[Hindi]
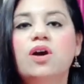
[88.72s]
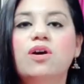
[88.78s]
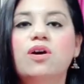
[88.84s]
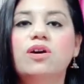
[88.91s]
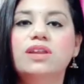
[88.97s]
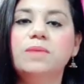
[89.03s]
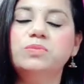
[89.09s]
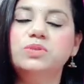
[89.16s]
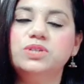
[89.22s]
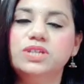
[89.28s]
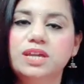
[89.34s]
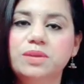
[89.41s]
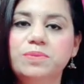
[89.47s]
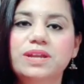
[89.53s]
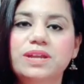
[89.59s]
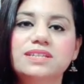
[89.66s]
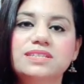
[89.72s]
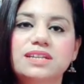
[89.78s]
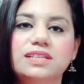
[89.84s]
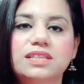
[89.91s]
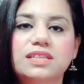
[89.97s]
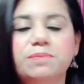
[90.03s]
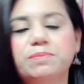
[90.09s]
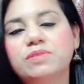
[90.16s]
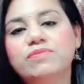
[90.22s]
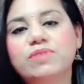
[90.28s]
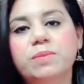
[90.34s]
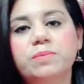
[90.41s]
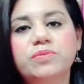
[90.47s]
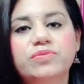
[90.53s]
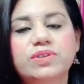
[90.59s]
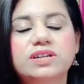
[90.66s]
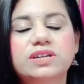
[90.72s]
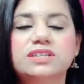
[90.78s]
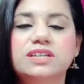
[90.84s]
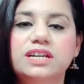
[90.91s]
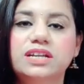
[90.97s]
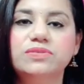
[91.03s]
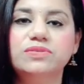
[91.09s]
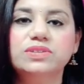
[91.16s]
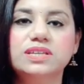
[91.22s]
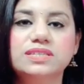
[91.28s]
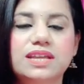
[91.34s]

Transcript: और आप शेयर भी कर सकते हैं अपने फैमिली फ्रेंड्स रिलेटिव के